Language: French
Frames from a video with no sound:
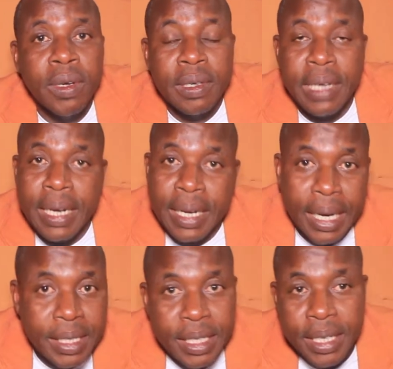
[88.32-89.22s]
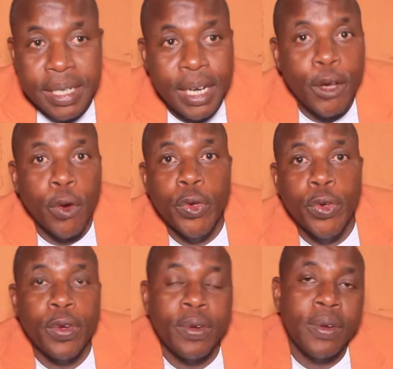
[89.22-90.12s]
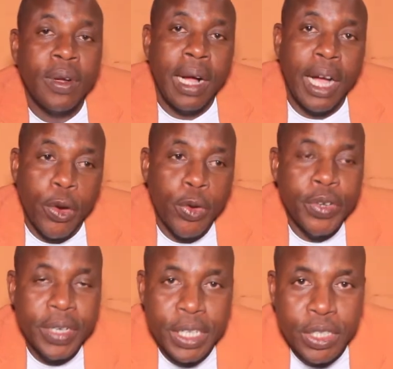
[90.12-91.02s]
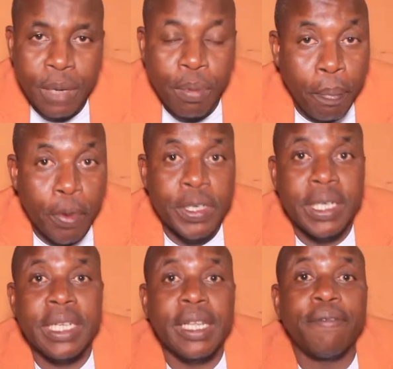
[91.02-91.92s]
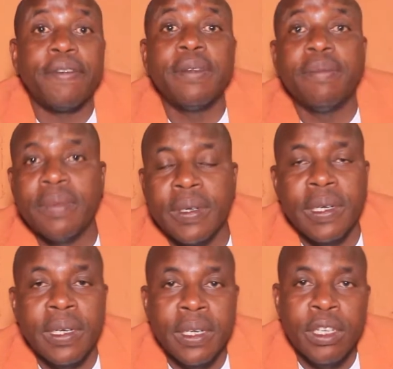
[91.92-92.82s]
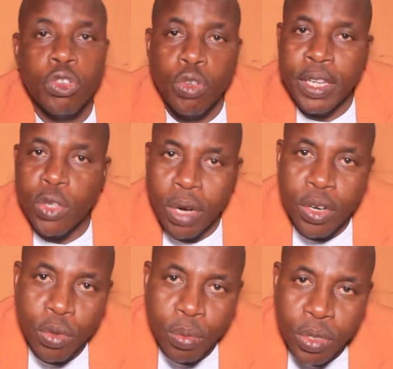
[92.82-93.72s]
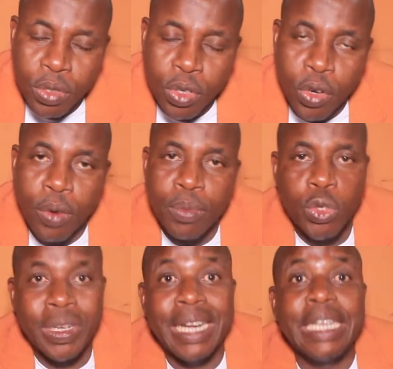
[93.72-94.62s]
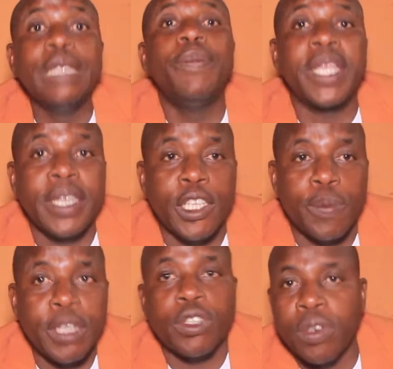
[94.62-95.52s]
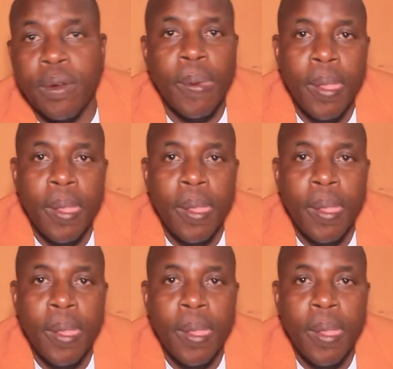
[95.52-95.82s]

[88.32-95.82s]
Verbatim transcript: dans les quartiers, dans les rues, à réunir les gens pour projeter des films sur les droits de, l'homme, sur la liberté d'expression.